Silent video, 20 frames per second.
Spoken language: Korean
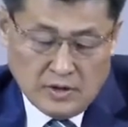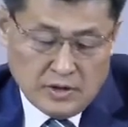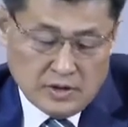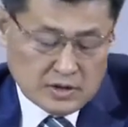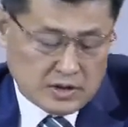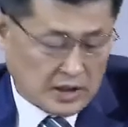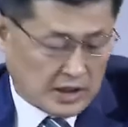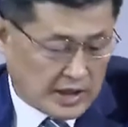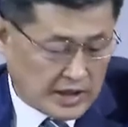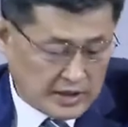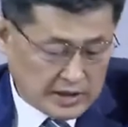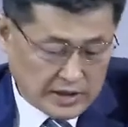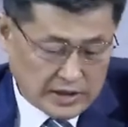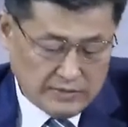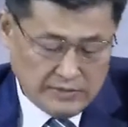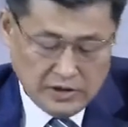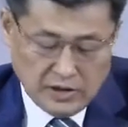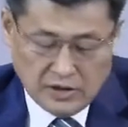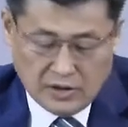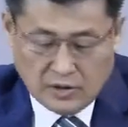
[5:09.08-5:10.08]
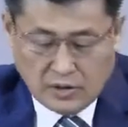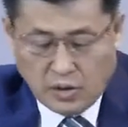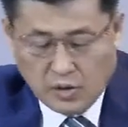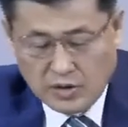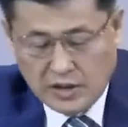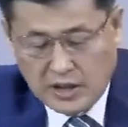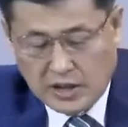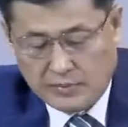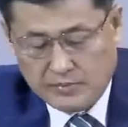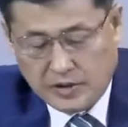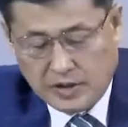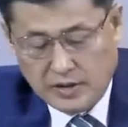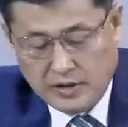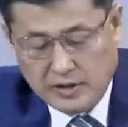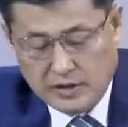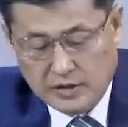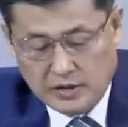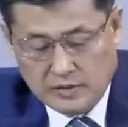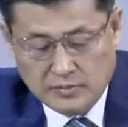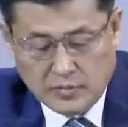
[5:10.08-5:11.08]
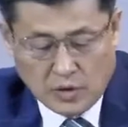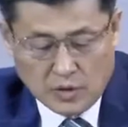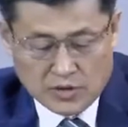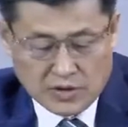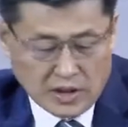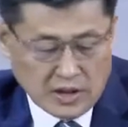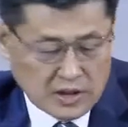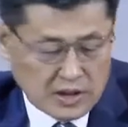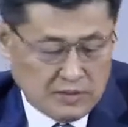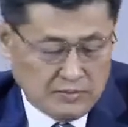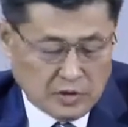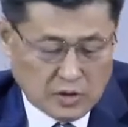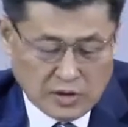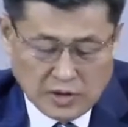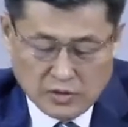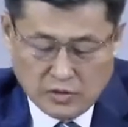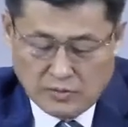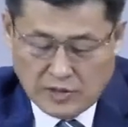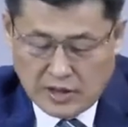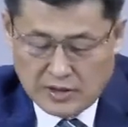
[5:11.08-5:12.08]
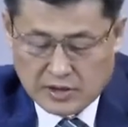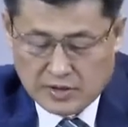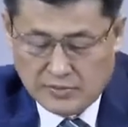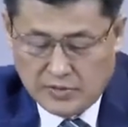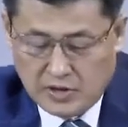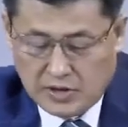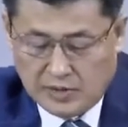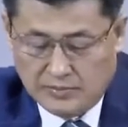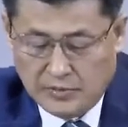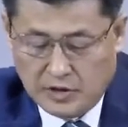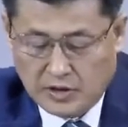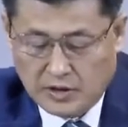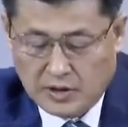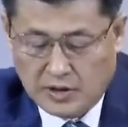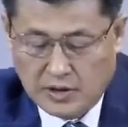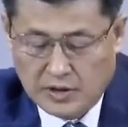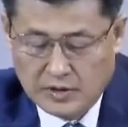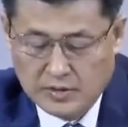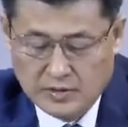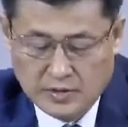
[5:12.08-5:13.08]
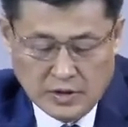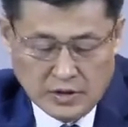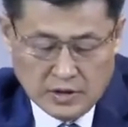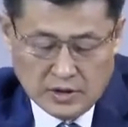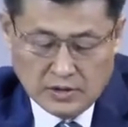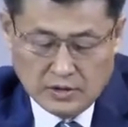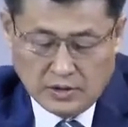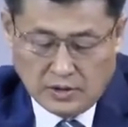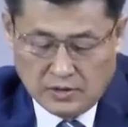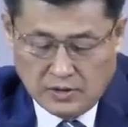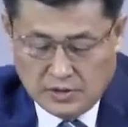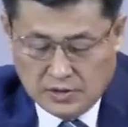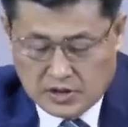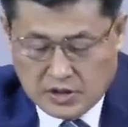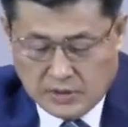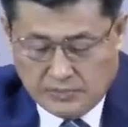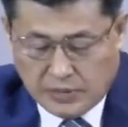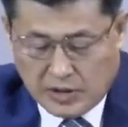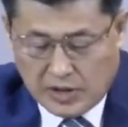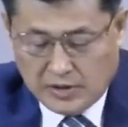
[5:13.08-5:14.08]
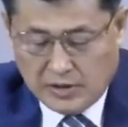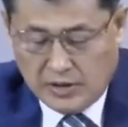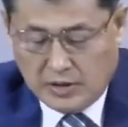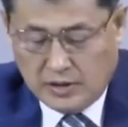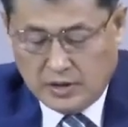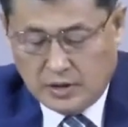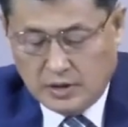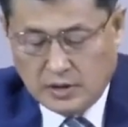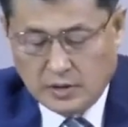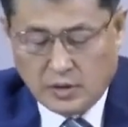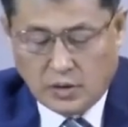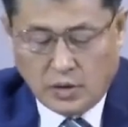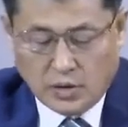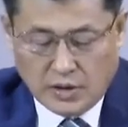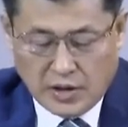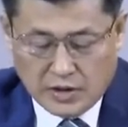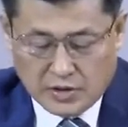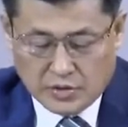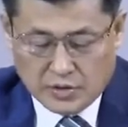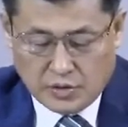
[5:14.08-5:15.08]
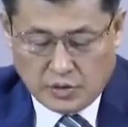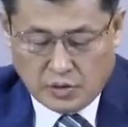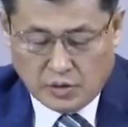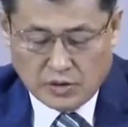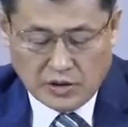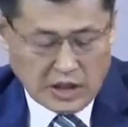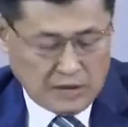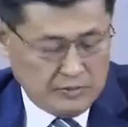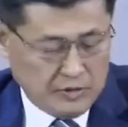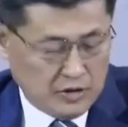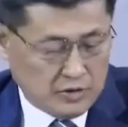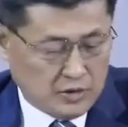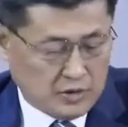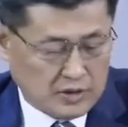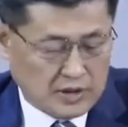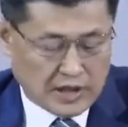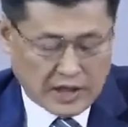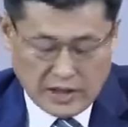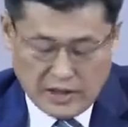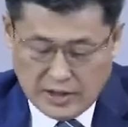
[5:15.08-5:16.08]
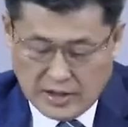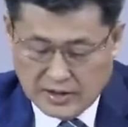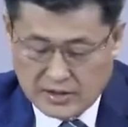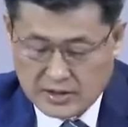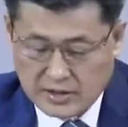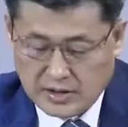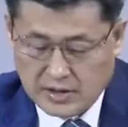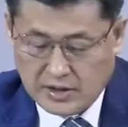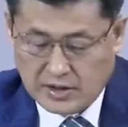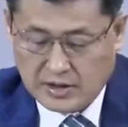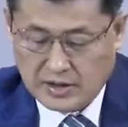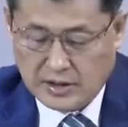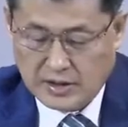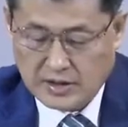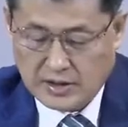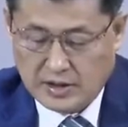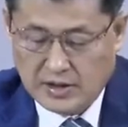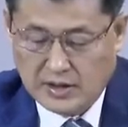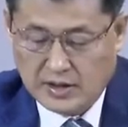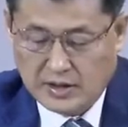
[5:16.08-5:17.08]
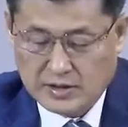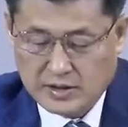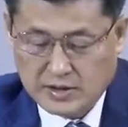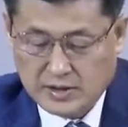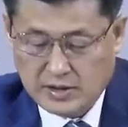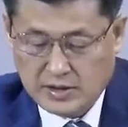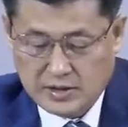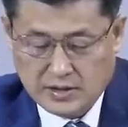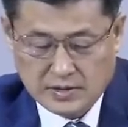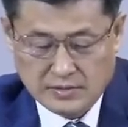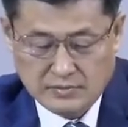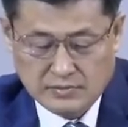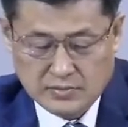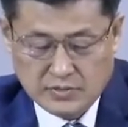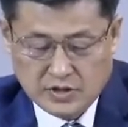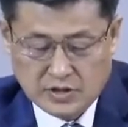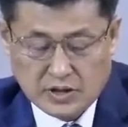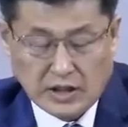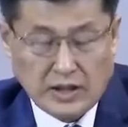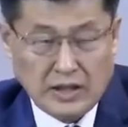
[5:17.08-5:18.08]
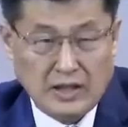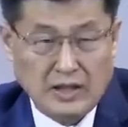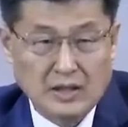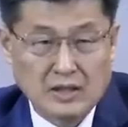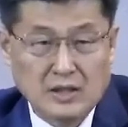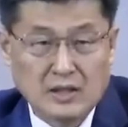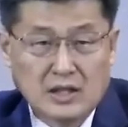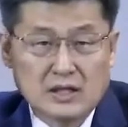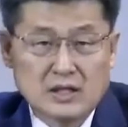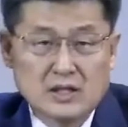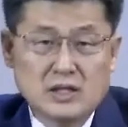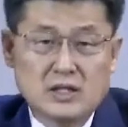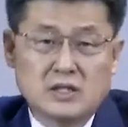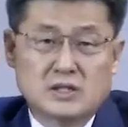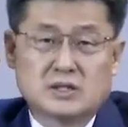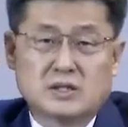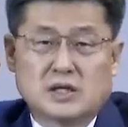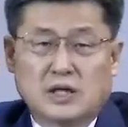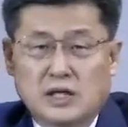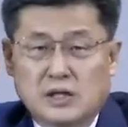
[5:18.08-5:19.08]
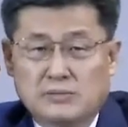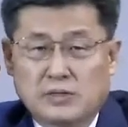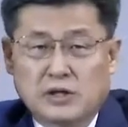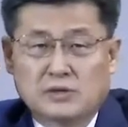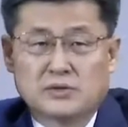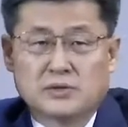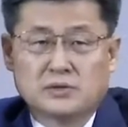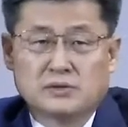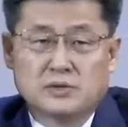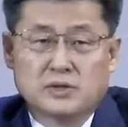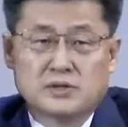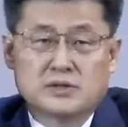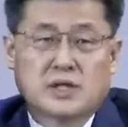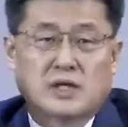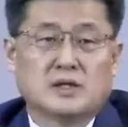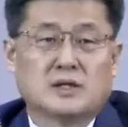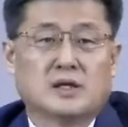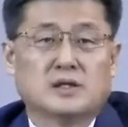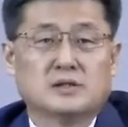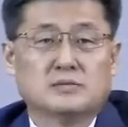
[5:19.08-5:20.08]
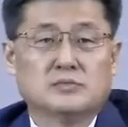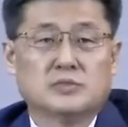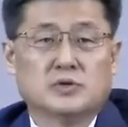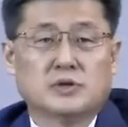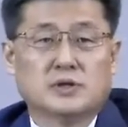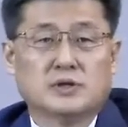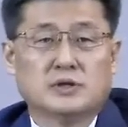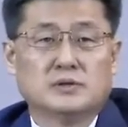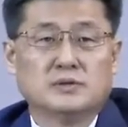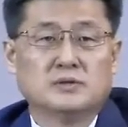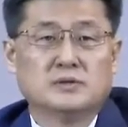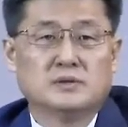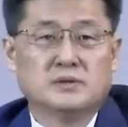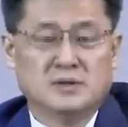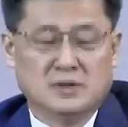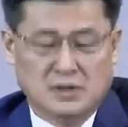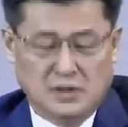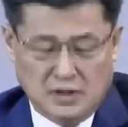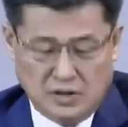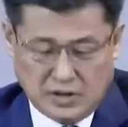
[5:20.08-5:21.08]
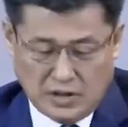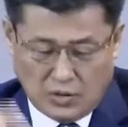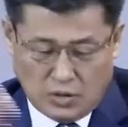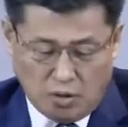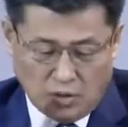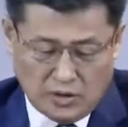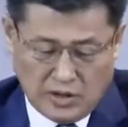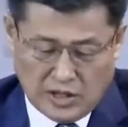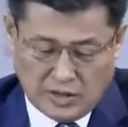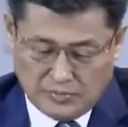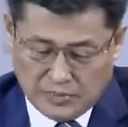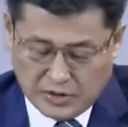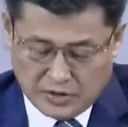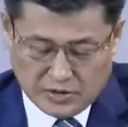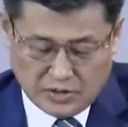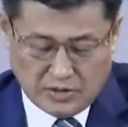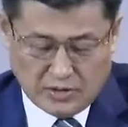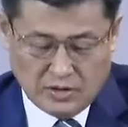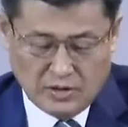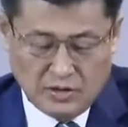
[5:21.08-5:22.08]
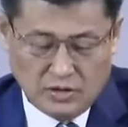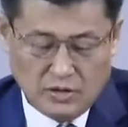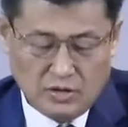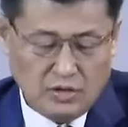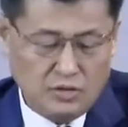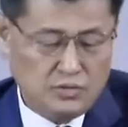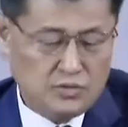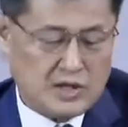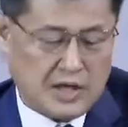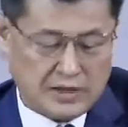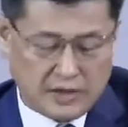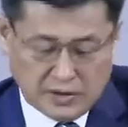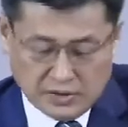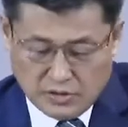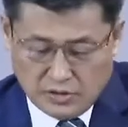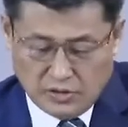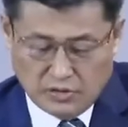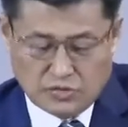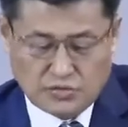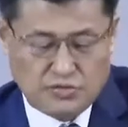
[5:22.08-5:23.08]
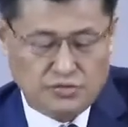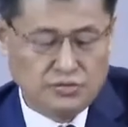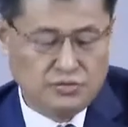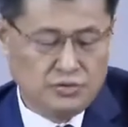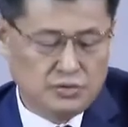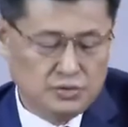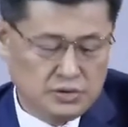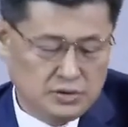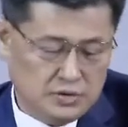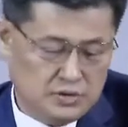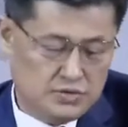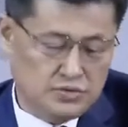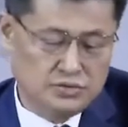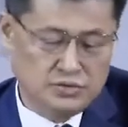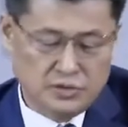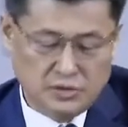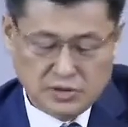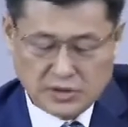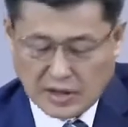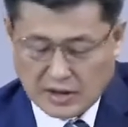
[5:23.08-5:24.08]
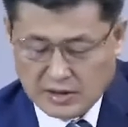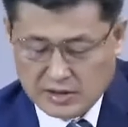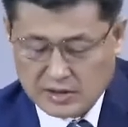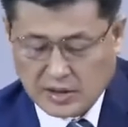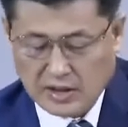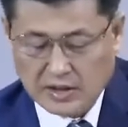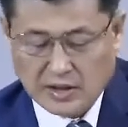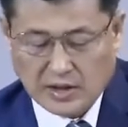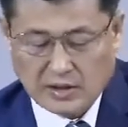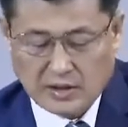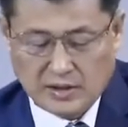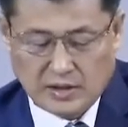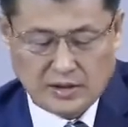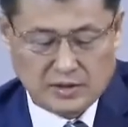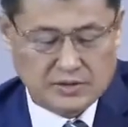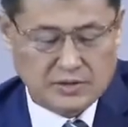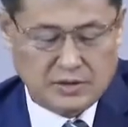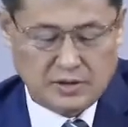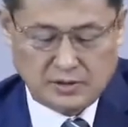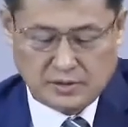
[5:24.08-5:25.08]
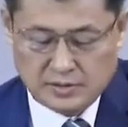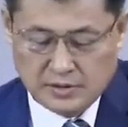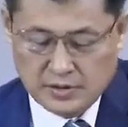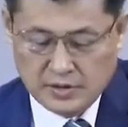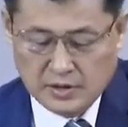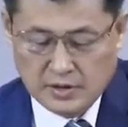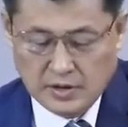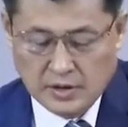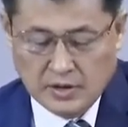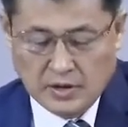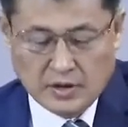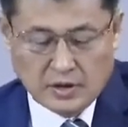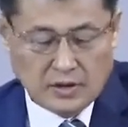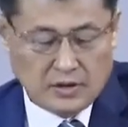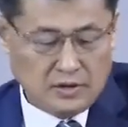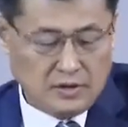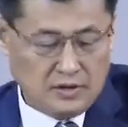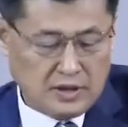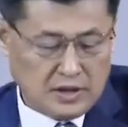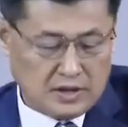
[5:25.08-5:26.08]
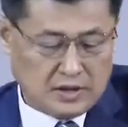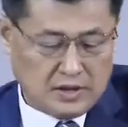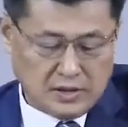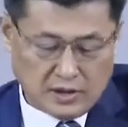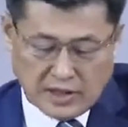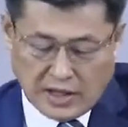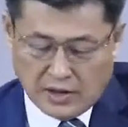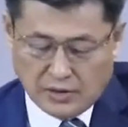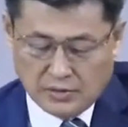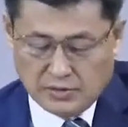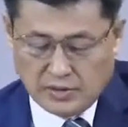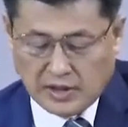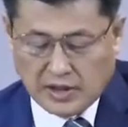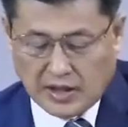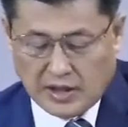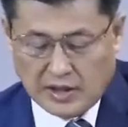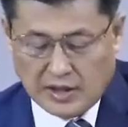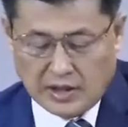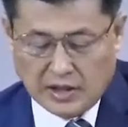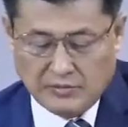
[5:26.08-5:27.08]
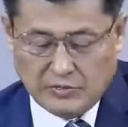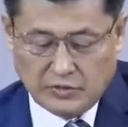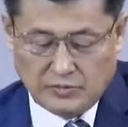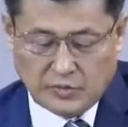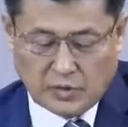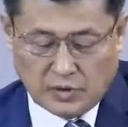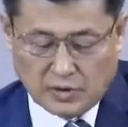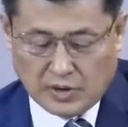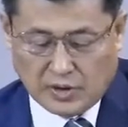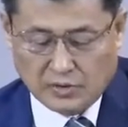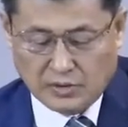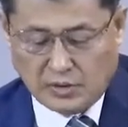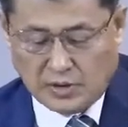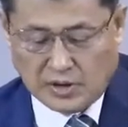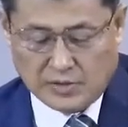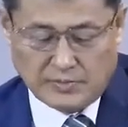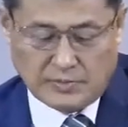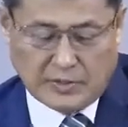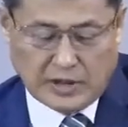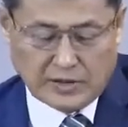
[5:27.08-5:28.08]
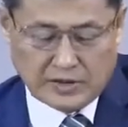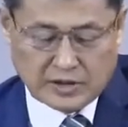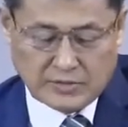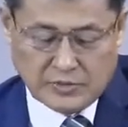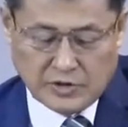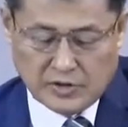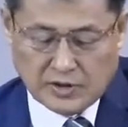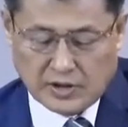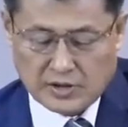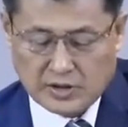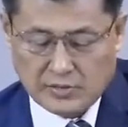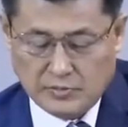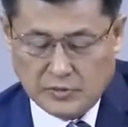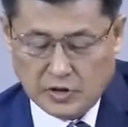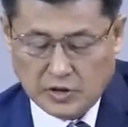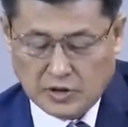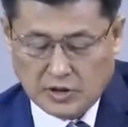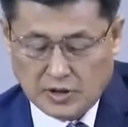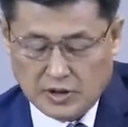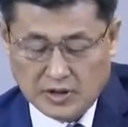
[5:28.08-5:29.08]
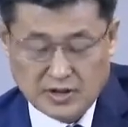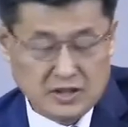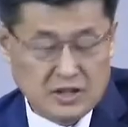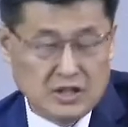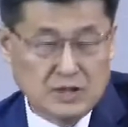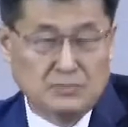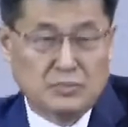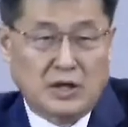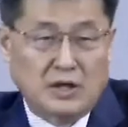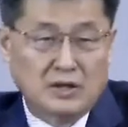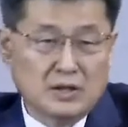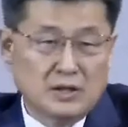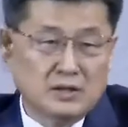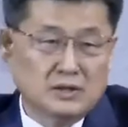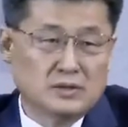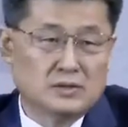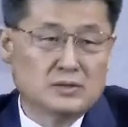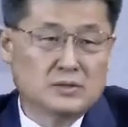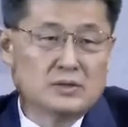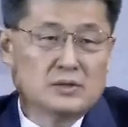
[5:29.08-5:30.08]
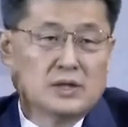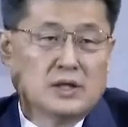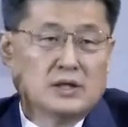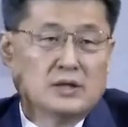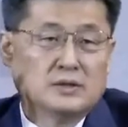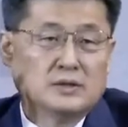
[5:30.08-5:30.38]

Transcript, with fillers: 자, 하나님이 홍해 앞에 있는 모세에게 뭐라고 말씀을 합니까? 너는 지팡이를 홍해수로 내밀어 갈라지게 하라, 갈라지게 하라. 자, 이스라엘 백성들의 생각은 뭐예요? 이제 홍해 앞에서 자기들은 죽는, 죽는다는 생각을 했어요. 그런데 그 가운데 하나님은 뭐라고 말씀을 하십니까? 지팡이를 들어라.